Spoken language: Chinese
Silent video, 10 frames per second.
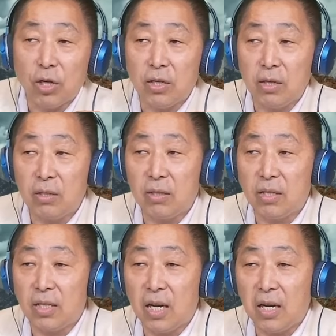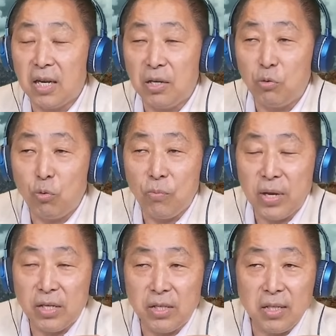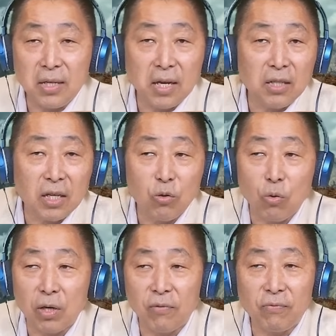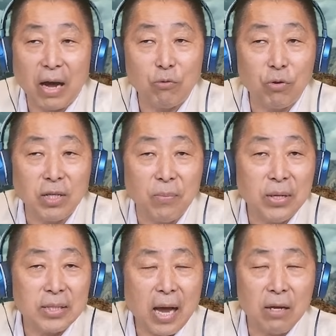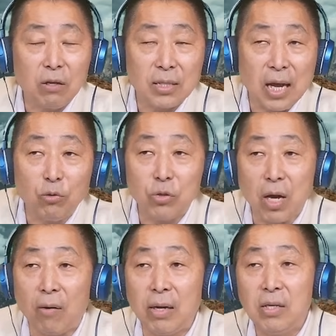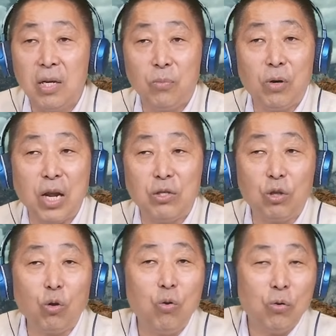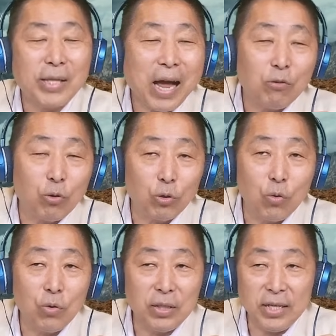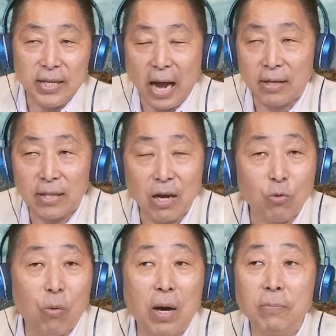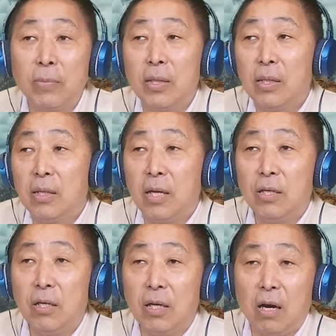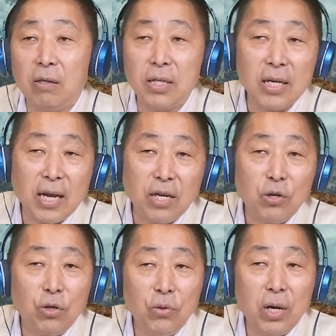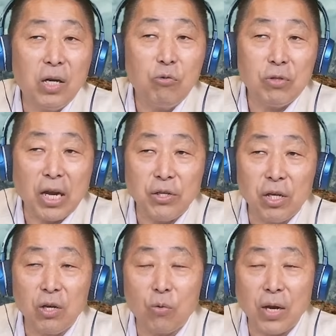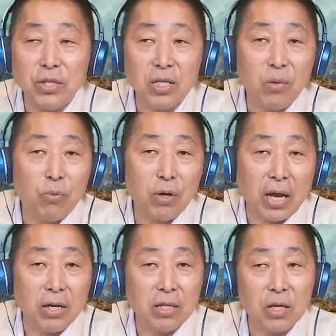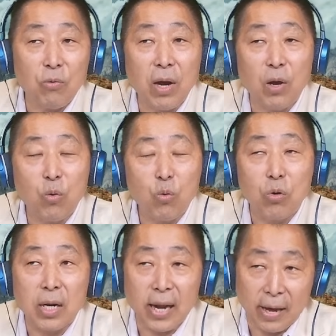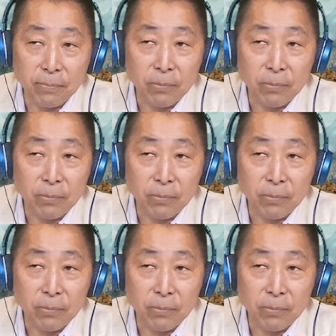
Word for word: 觉得自己的领土面积跟德国、跟法国也没差到差多少啊。波兰是东欧大国，东欧第一大大国啊。但然后现在呢，又因为俄乌战争的关系呢，波兰呢成为乌克